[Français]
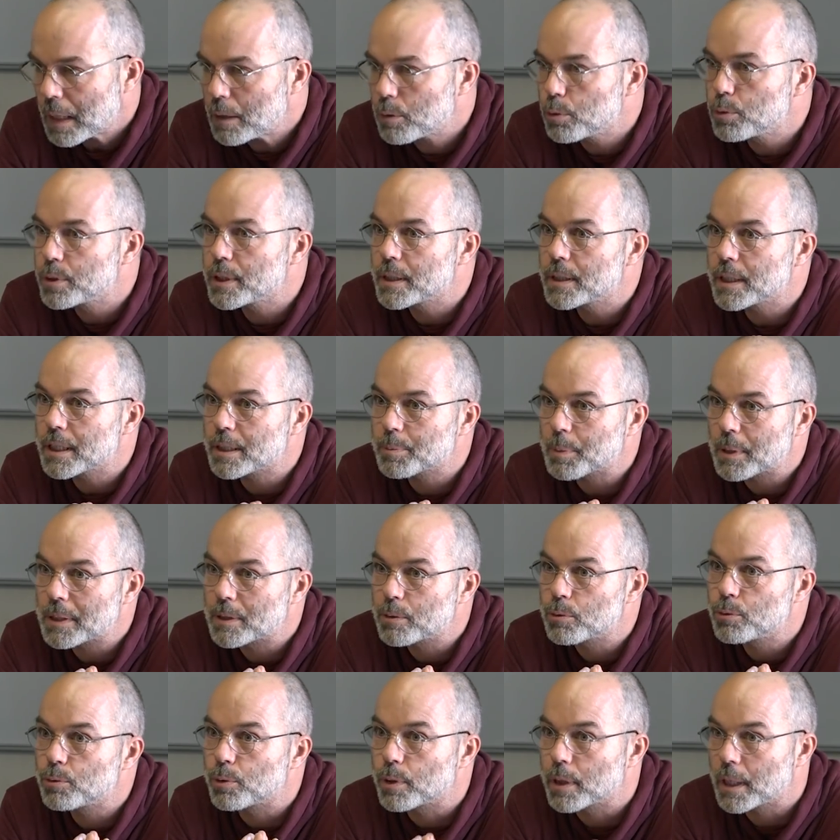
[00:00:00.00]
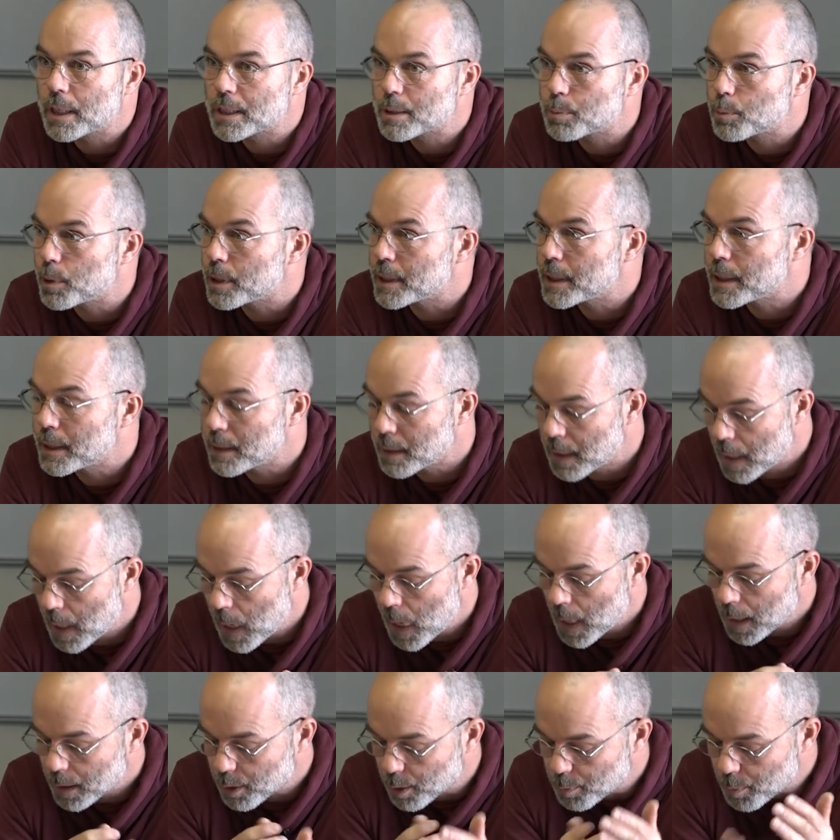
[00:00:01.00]
D'où cette expression de classe moyenne
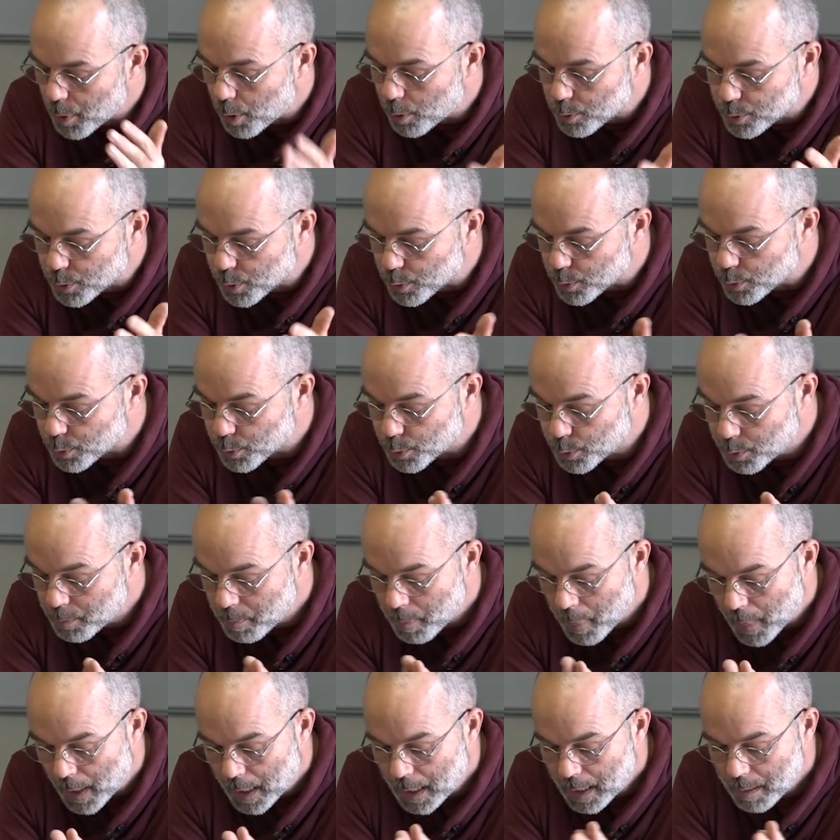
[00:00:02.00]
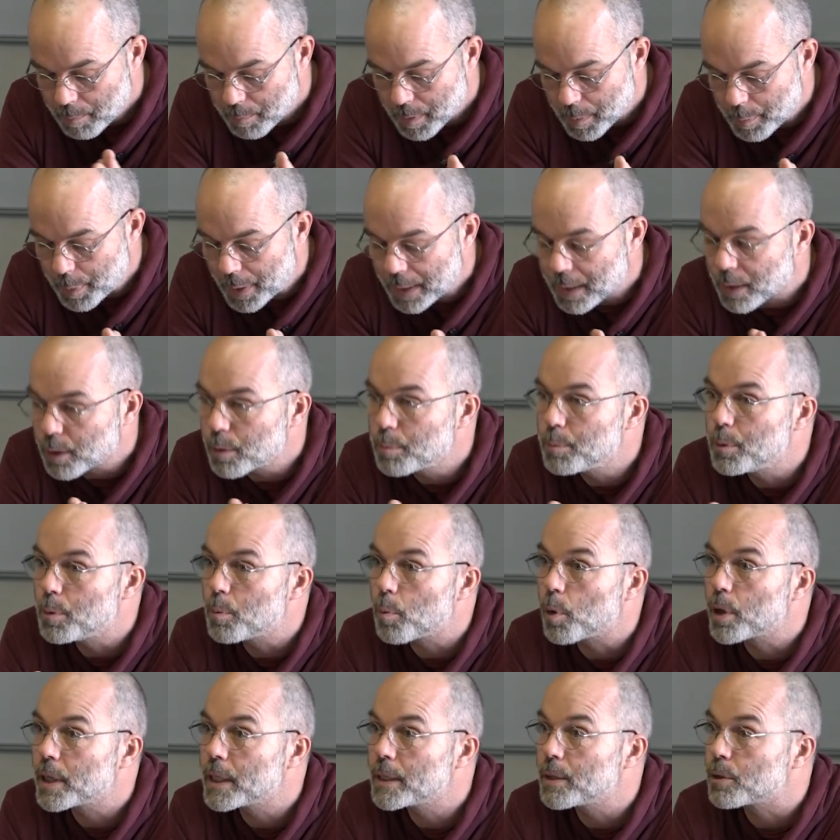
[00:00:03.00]
comme entre-deux, mais pas comme
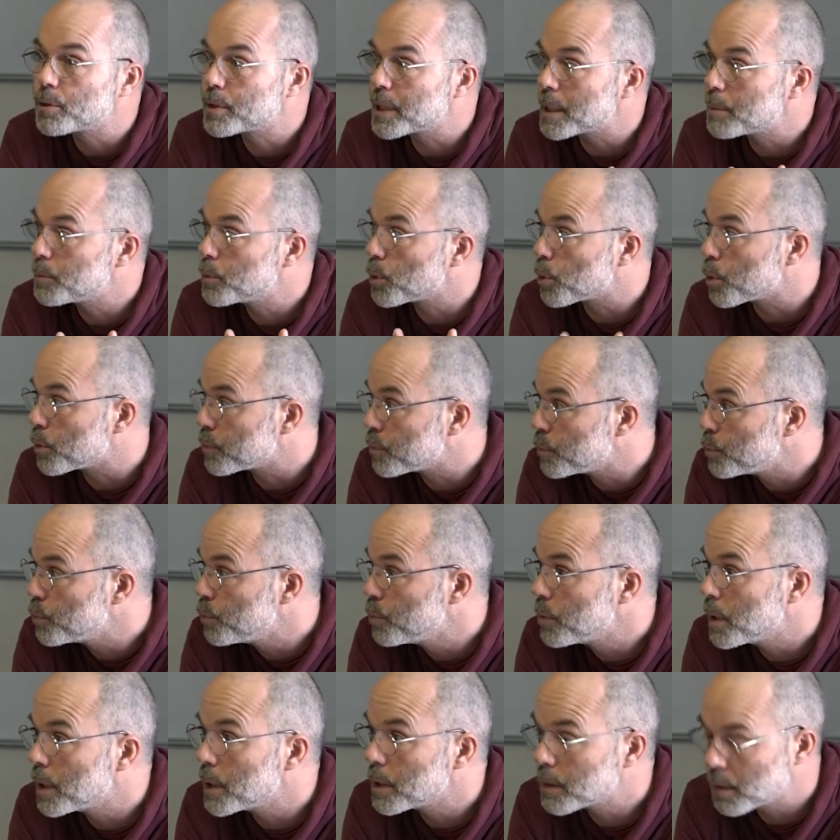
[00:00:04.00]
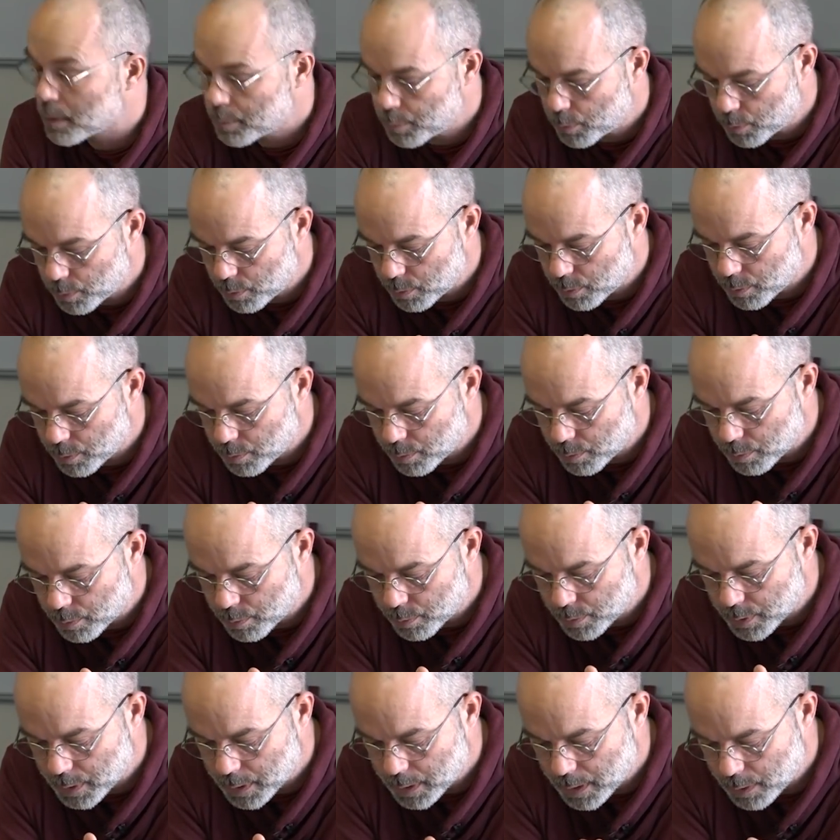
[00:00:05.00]
moyenne en termes de revenus, hein, comme on le
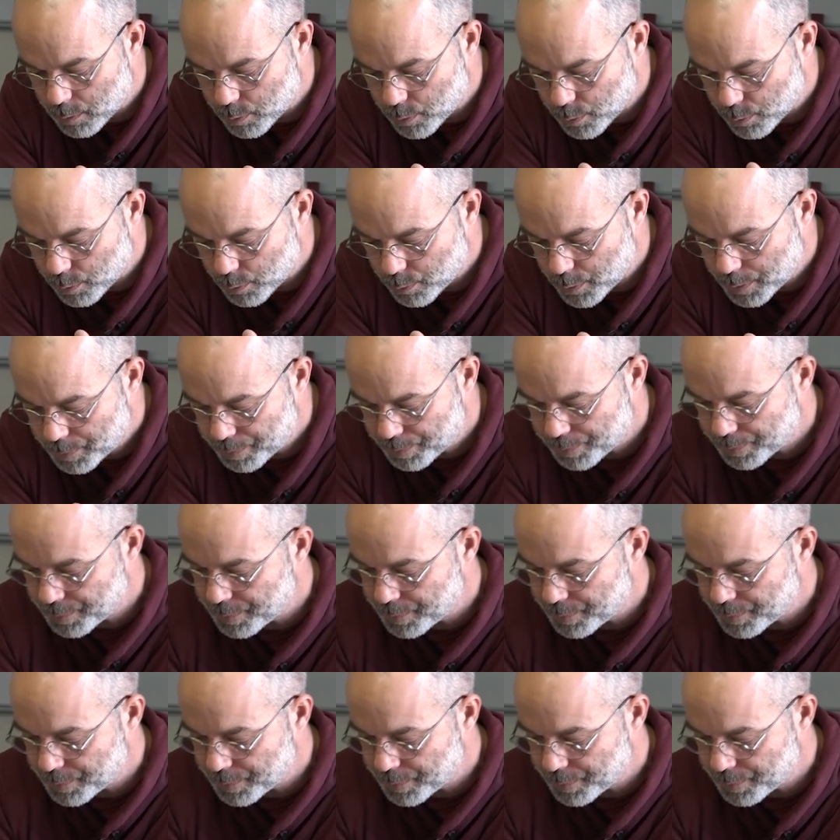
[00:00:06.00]
considère aujourd'hui.